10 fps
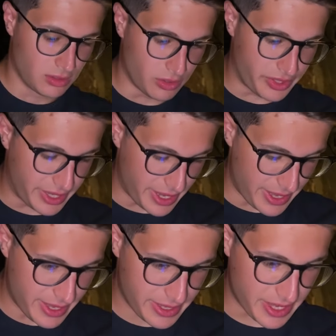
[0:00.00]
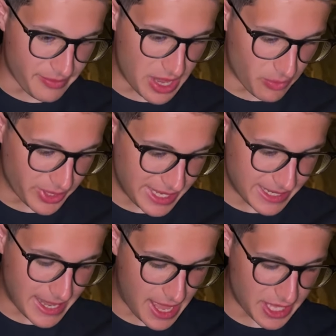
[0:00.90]
Ok, chiamiamo
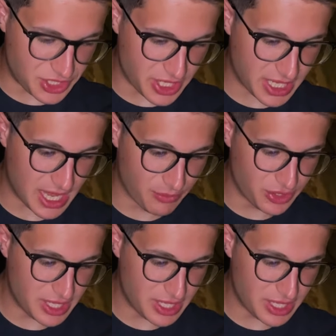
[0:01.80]
Ninna e cerchiamo di